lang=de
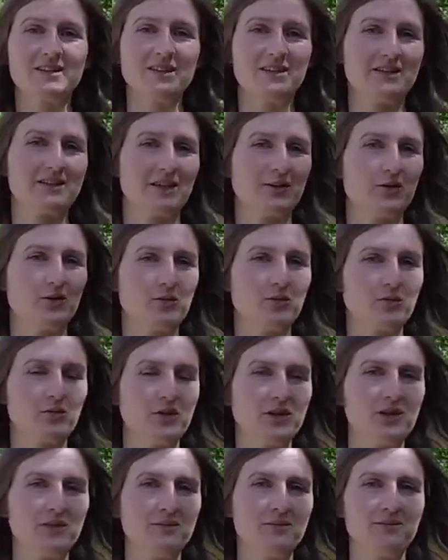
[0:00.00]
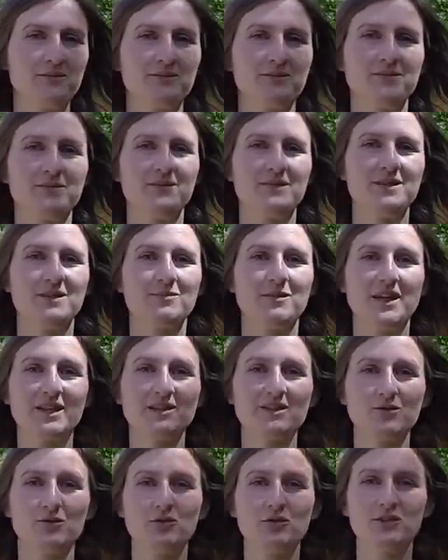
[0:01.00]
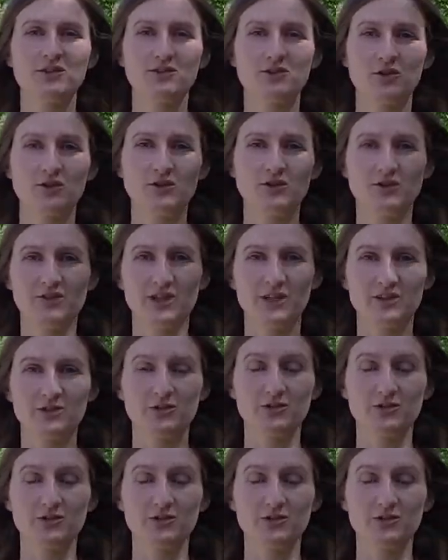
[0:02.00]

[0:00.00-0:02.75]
Ich kann euch beruhigen, die meisten Hunde sind heutzutage